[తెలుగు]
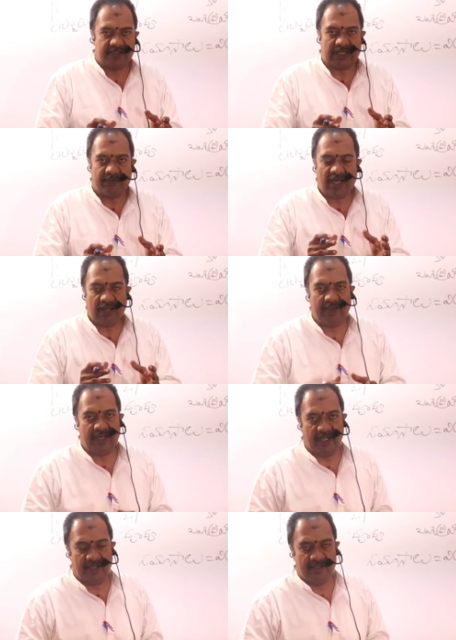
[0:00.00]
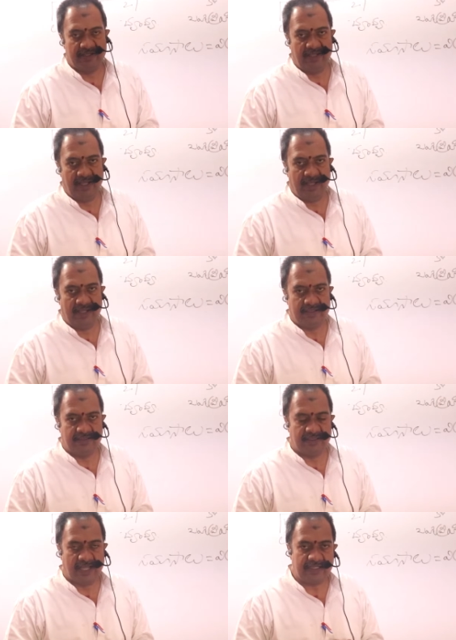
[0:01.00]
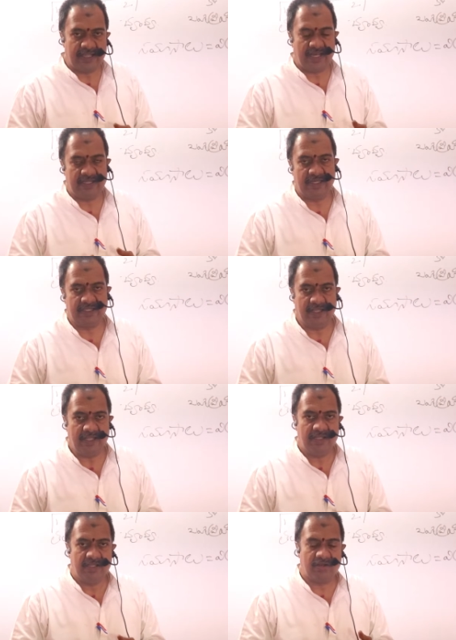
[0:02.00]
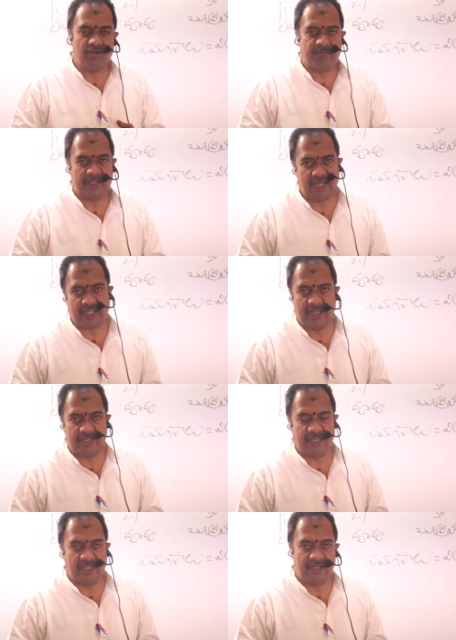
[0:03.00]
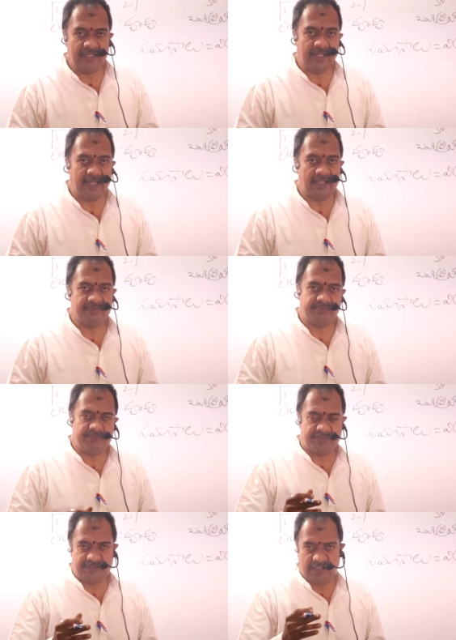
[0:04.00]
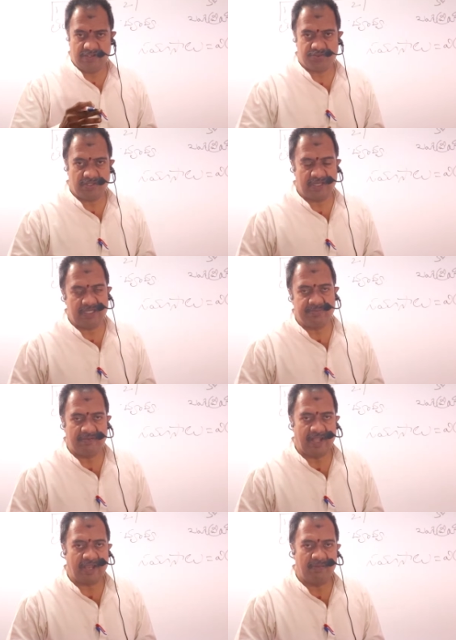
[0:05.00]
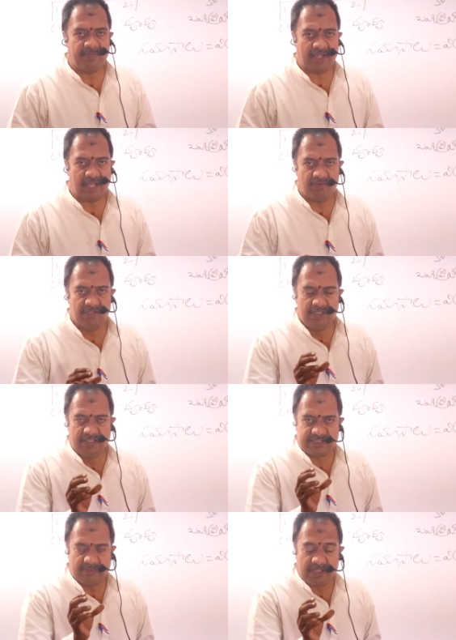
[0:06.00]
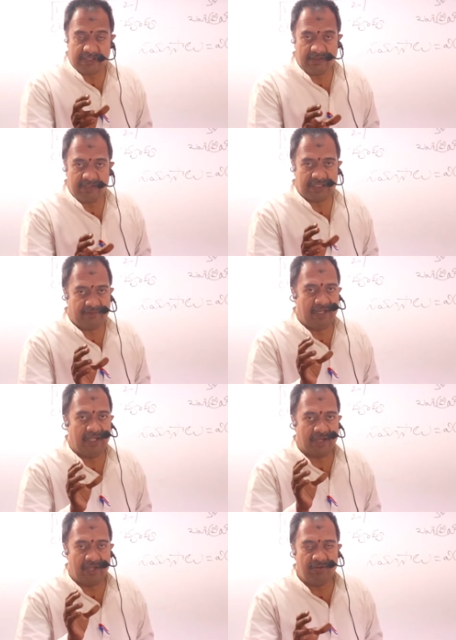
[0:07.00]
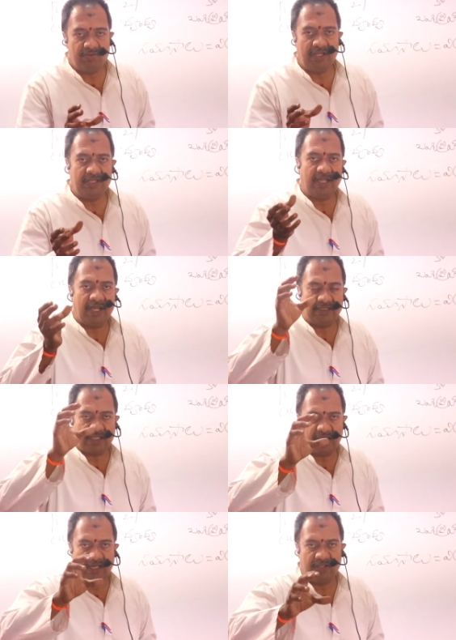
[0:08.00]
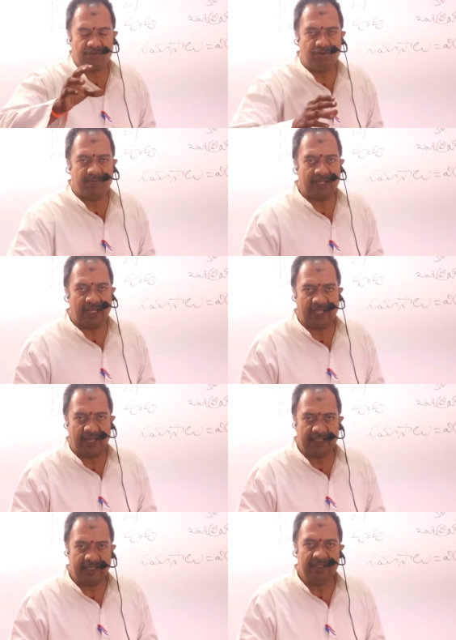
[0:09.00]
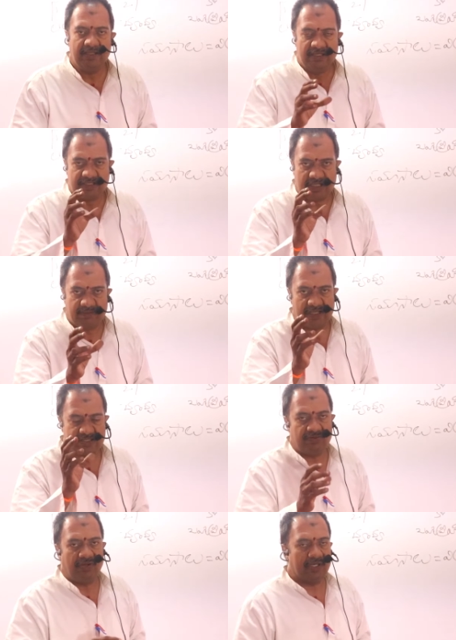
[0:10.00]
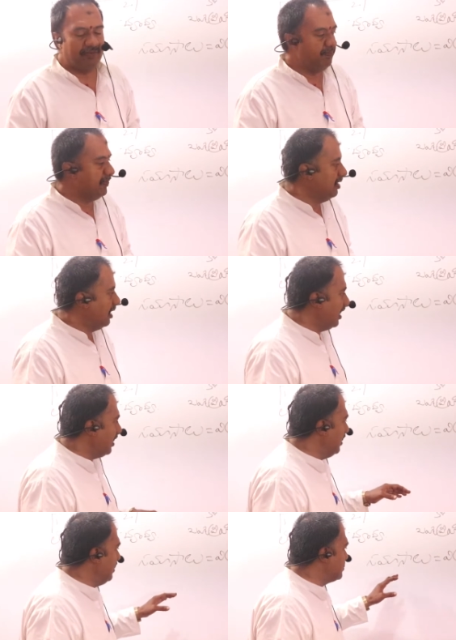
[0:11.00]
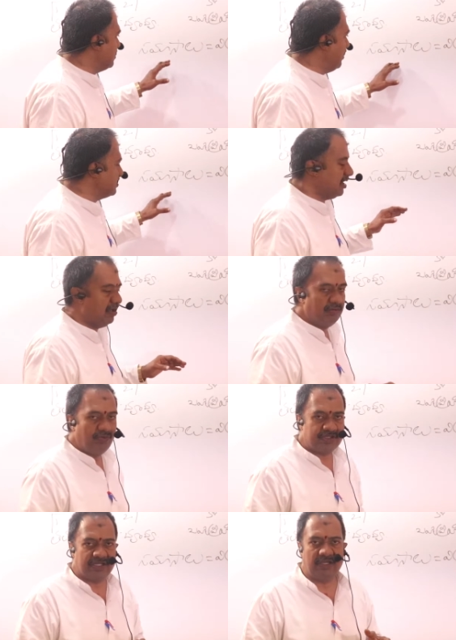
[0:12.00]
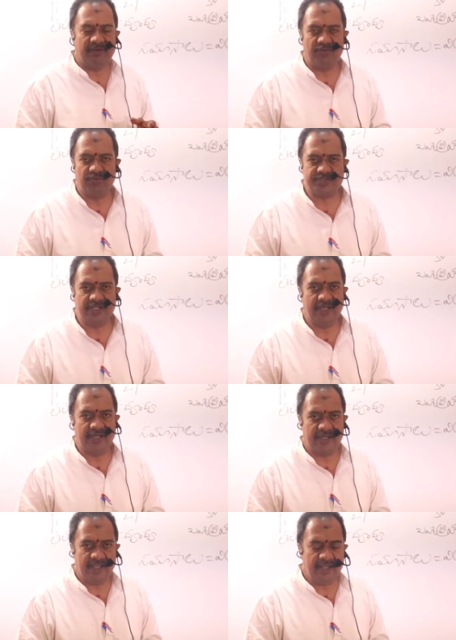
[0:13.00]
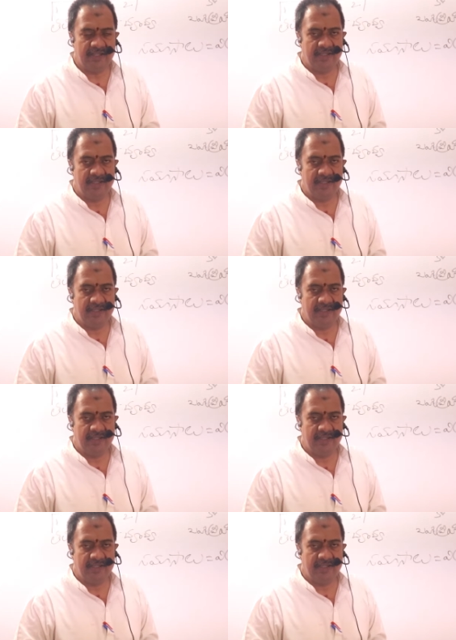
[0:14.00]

సమానమైన అధికారం కలిగిన రెండు పదాల కలయిక లేదా చెన్నైసూరి గారు చెప్పిన వ్యాకరణం ప్రకారం సమర్థవంతమైన రెండు లేదా అంతకన్నా ఎక్కువ పదాల కలయికని సమాసం అంటాం అలాగే ఈ సమాసాల్లో ముఖ్యంగా మనం చూసేది ఏంటంటే